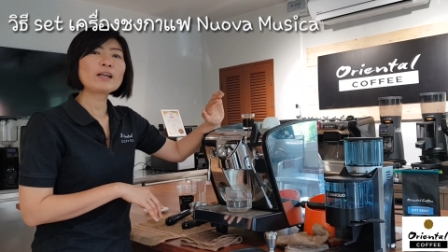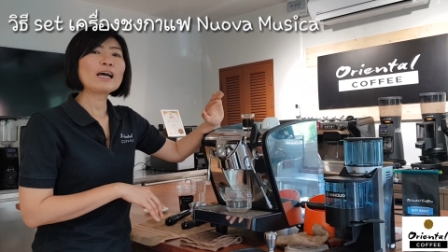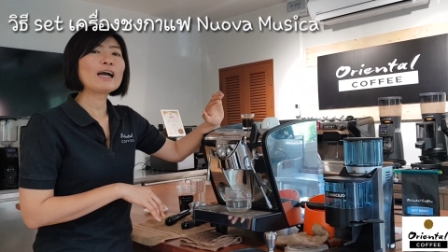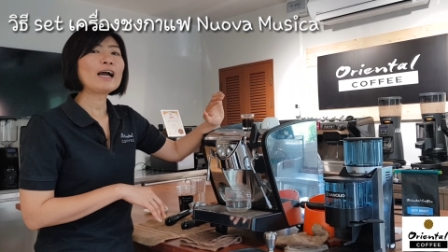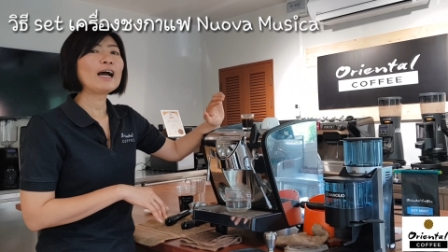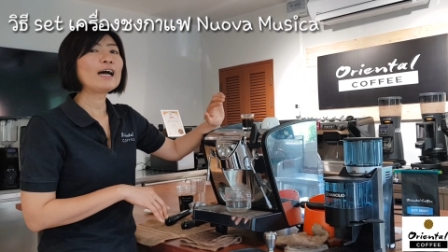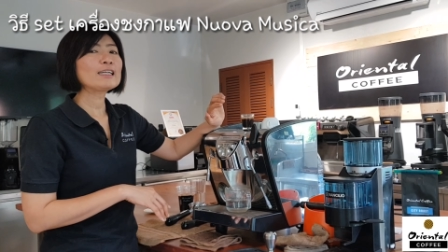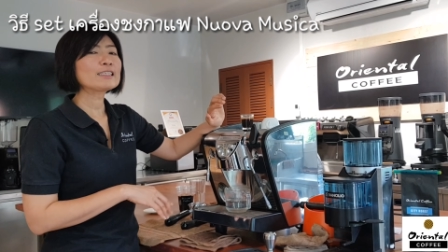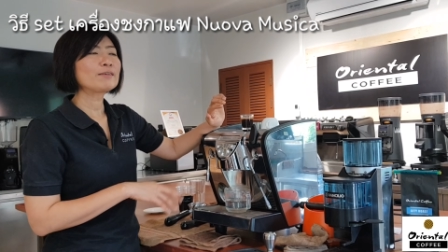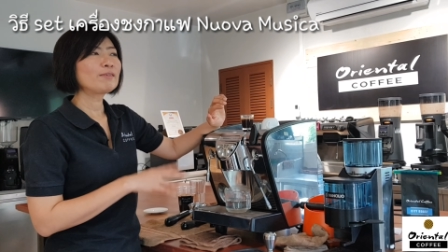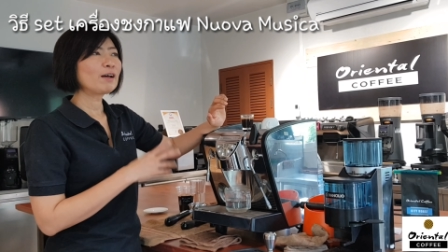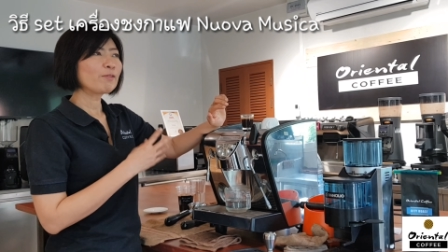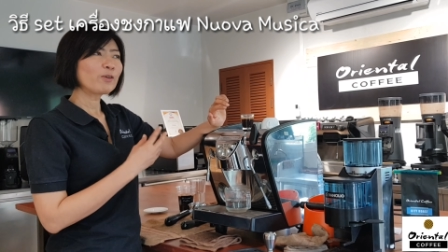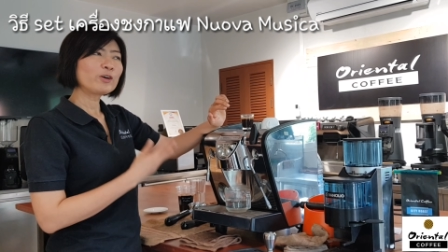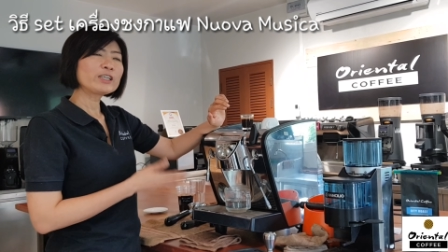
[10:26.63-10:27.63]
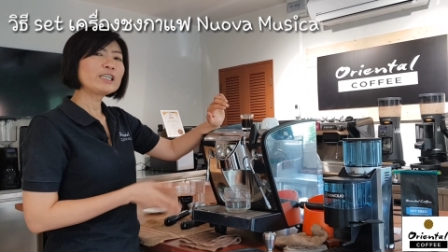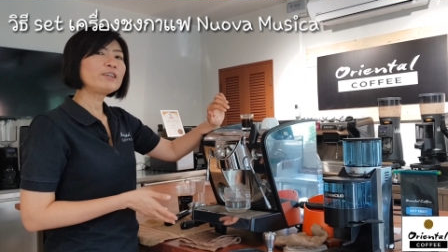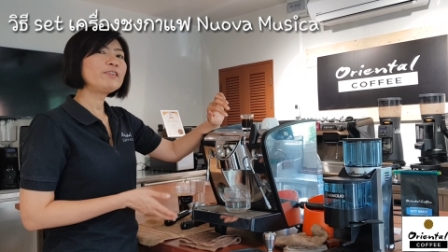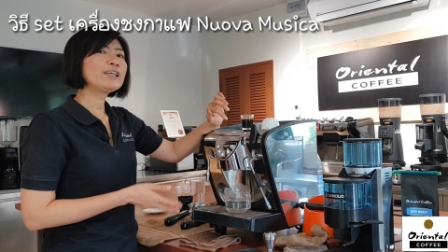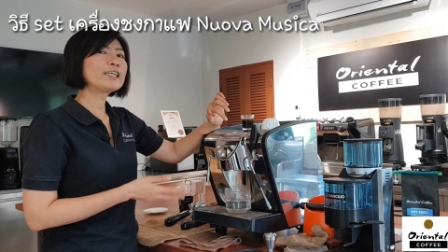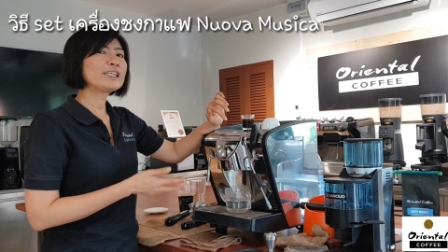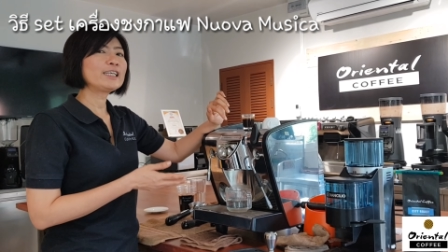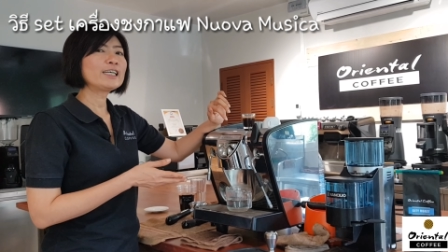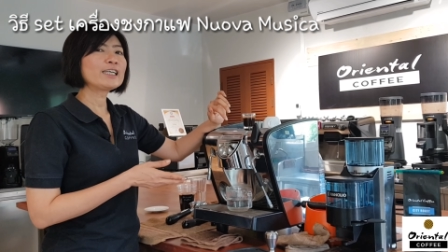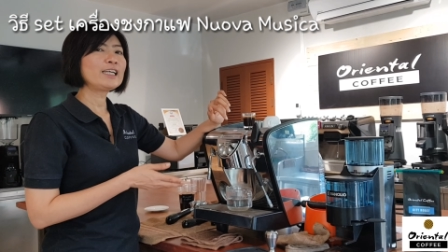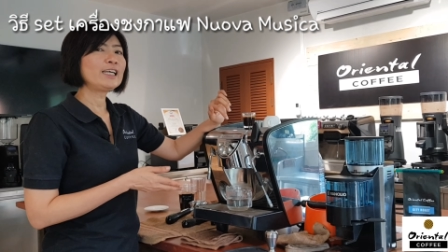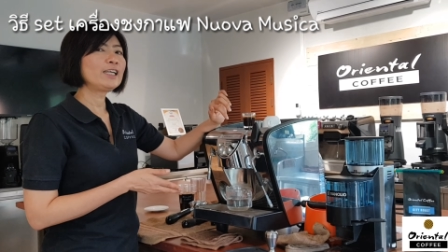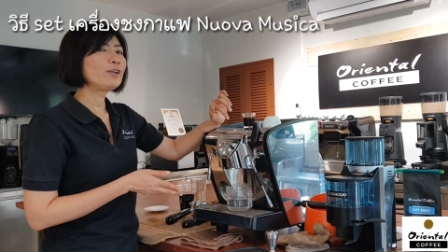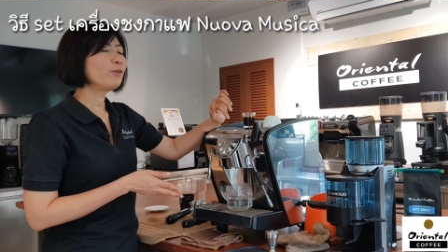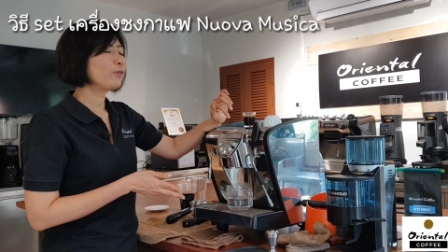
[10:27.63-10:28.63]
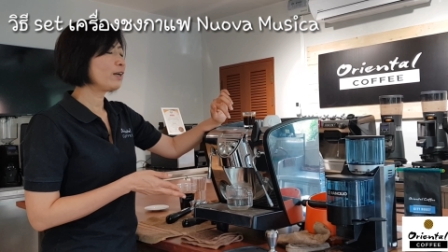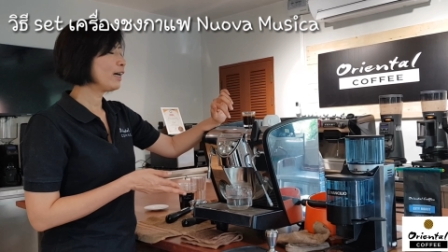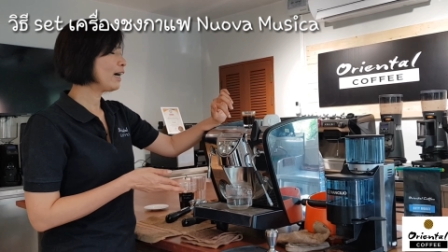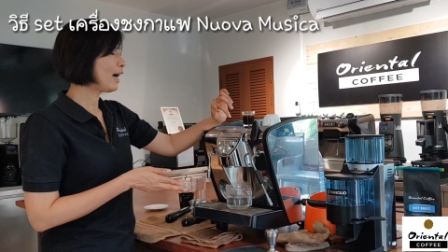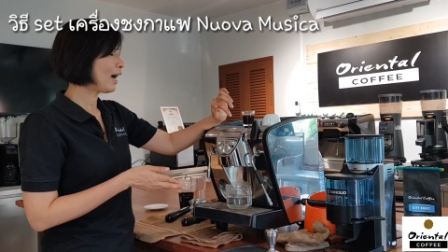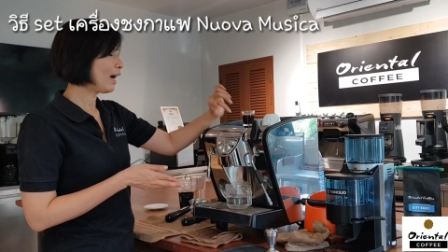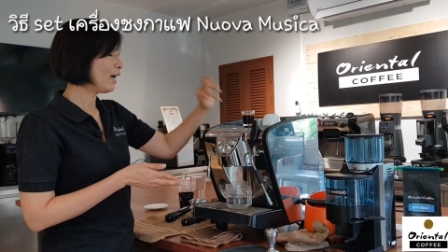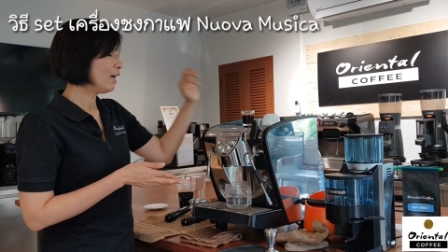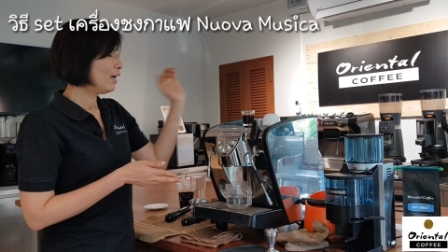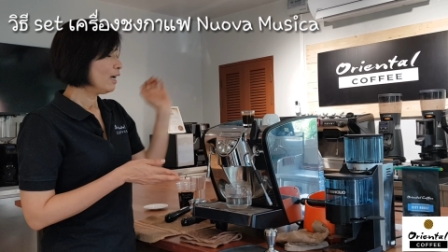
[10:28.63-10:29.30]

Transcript: นะคะสำหรับคนที่มีเครื่องนี้อยู่นะคะ